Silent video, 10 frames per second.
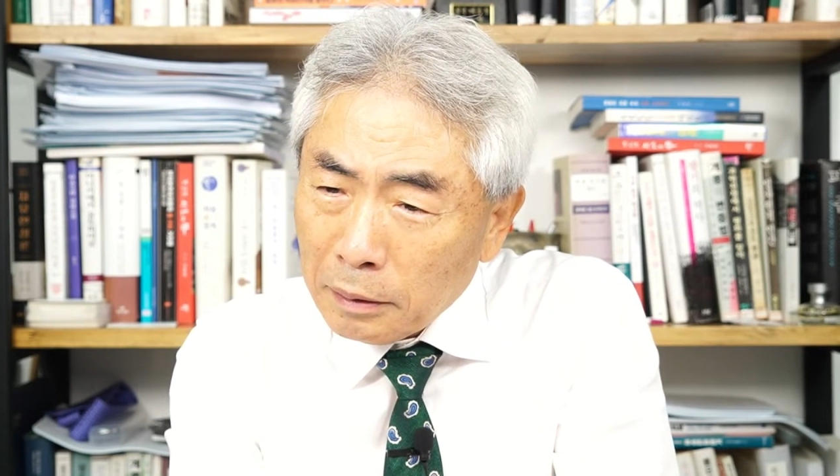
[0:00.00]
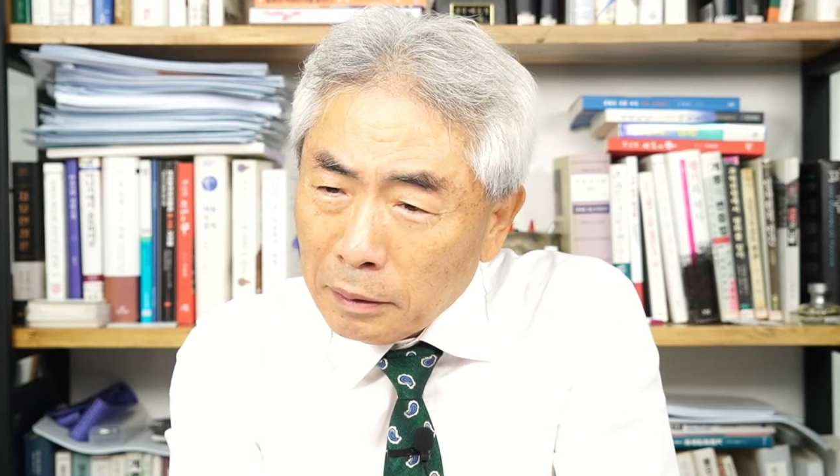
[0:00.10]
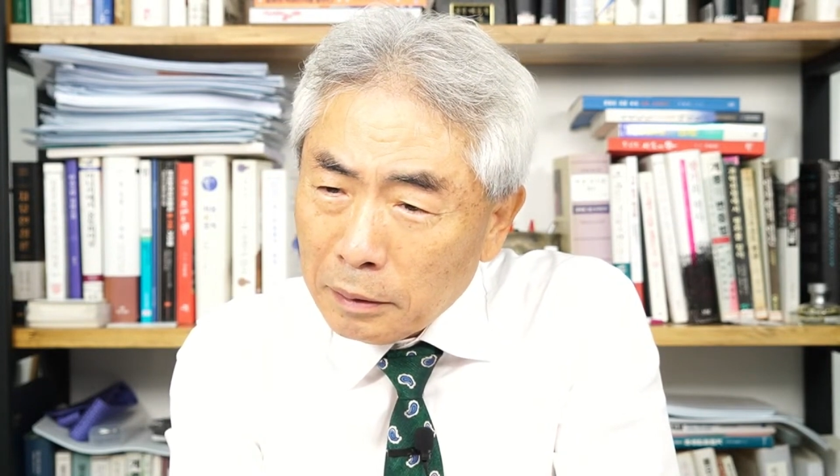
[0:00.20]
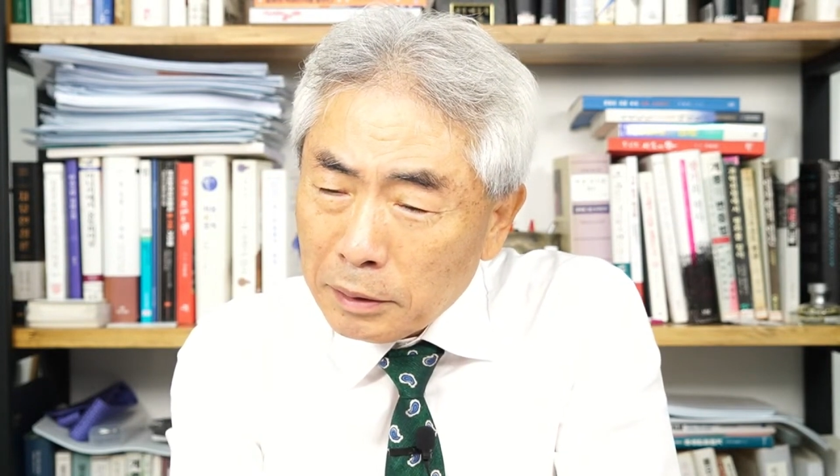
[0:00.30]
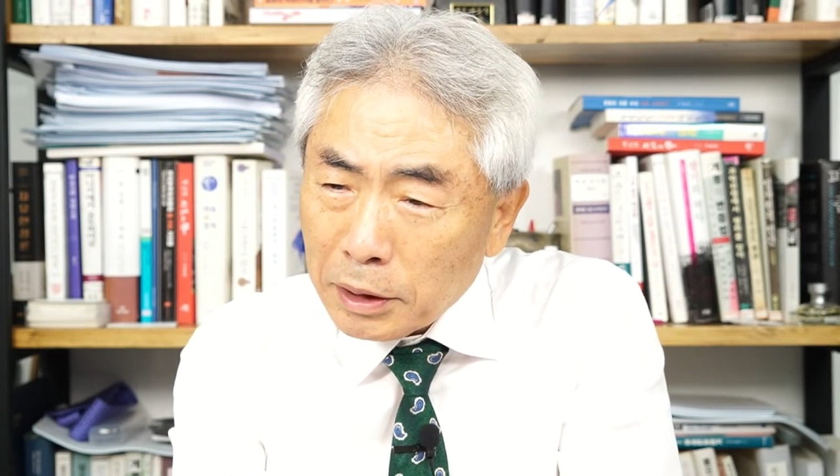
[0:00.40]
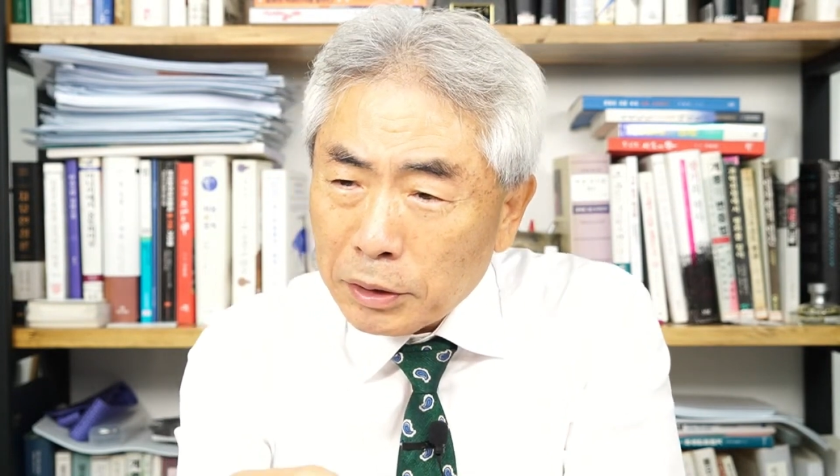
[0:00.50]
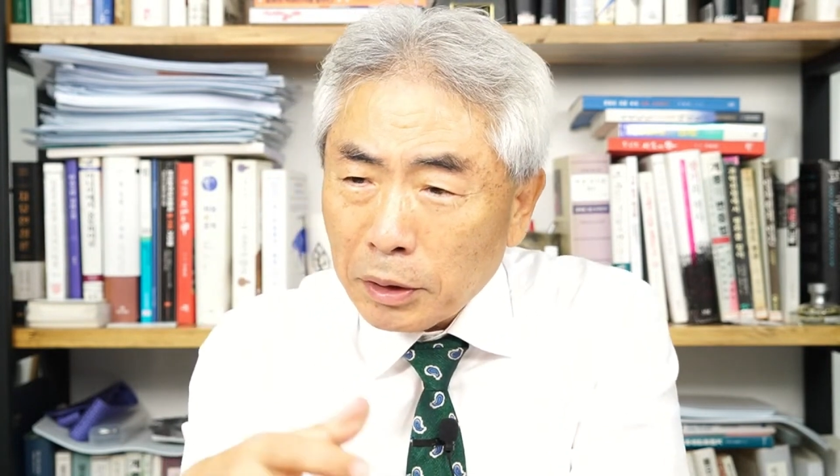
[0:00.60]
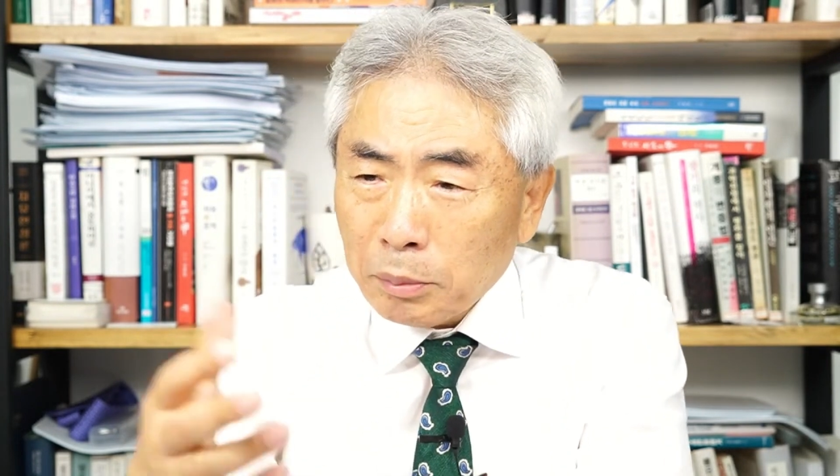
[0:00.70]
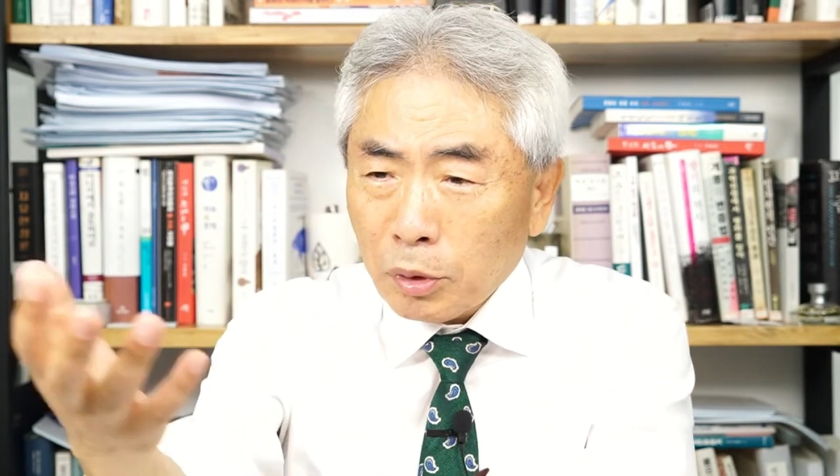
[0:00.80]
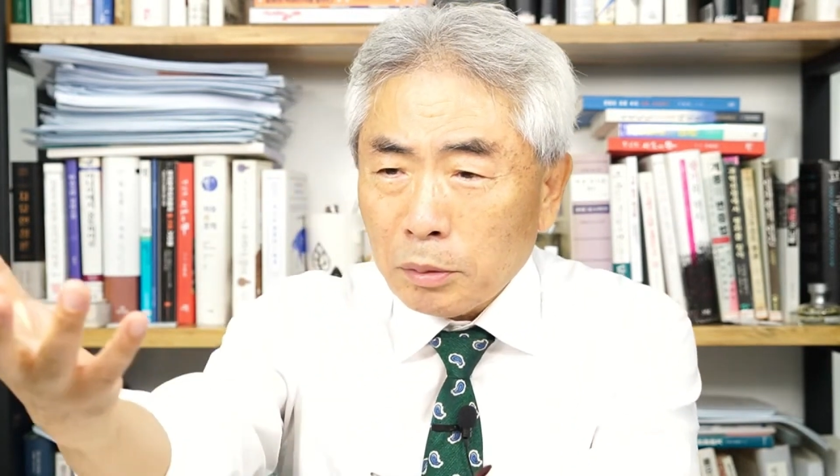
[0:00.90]
이제
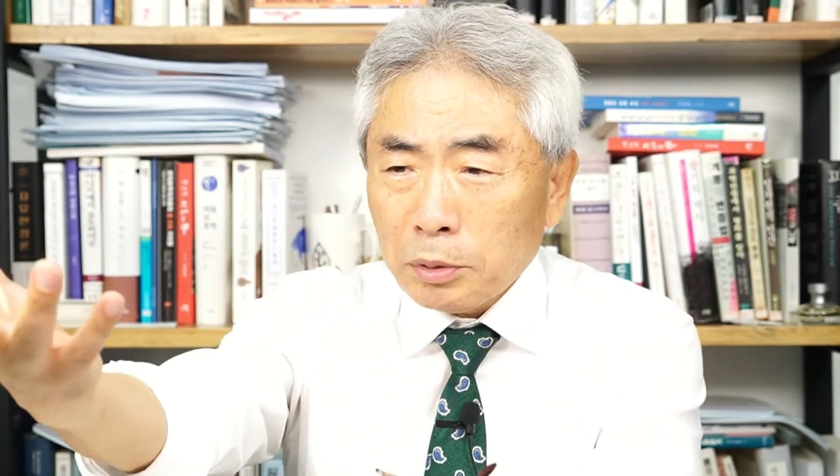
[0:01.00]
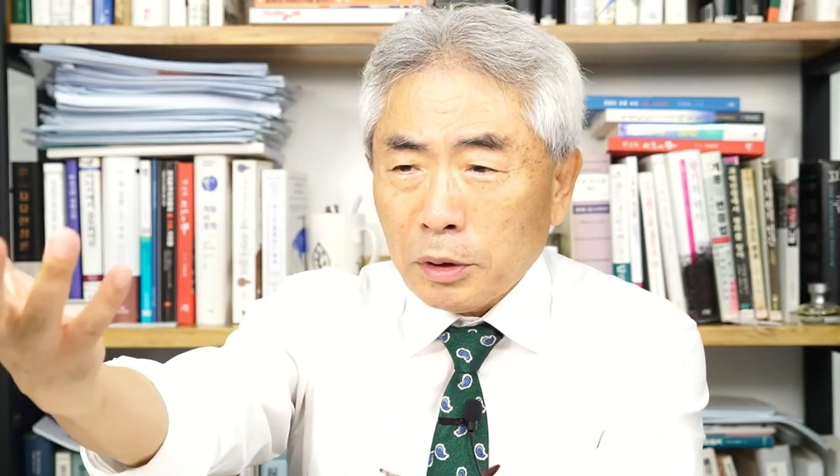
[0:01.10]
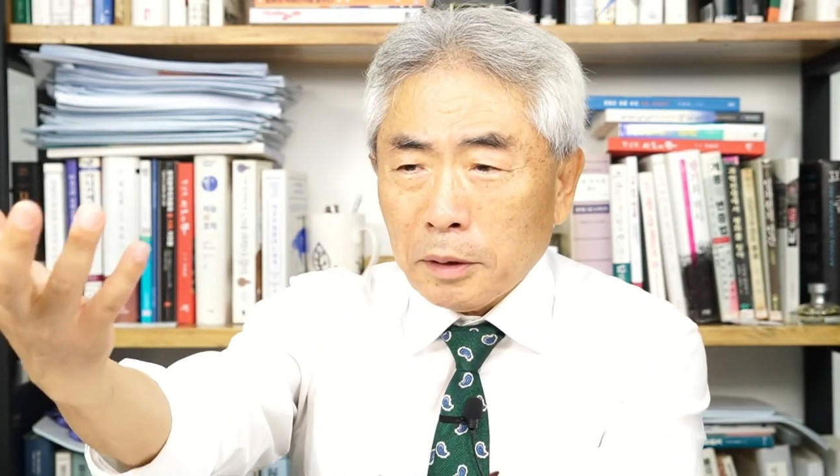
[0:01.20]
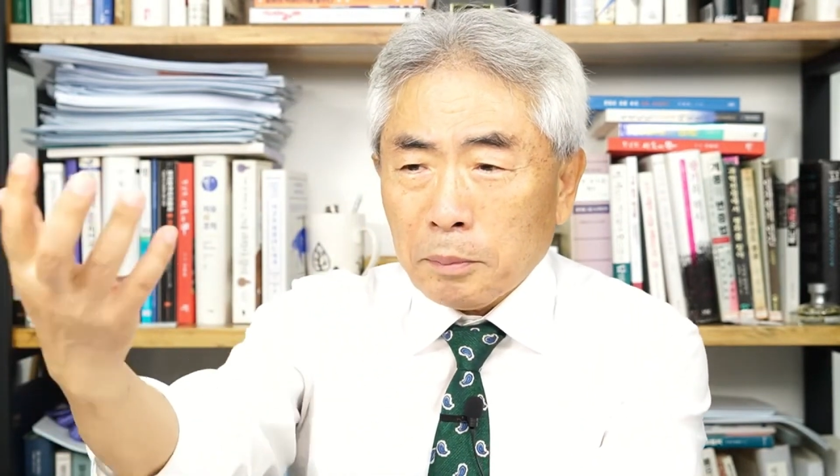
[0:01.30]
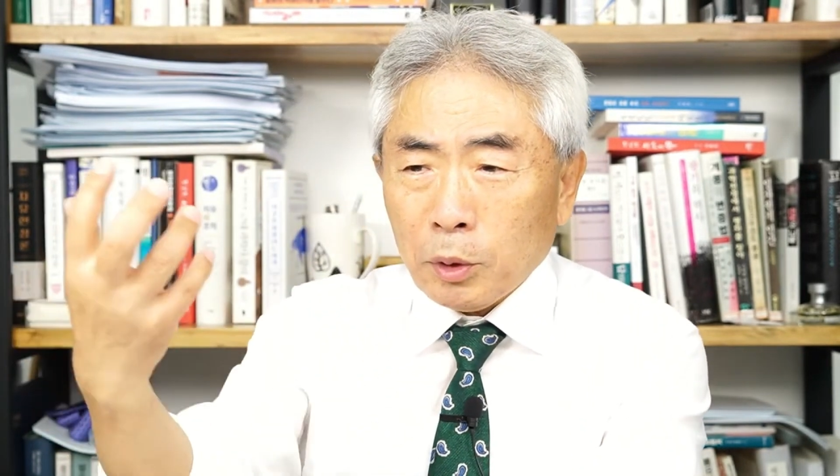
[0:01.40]
정부로부터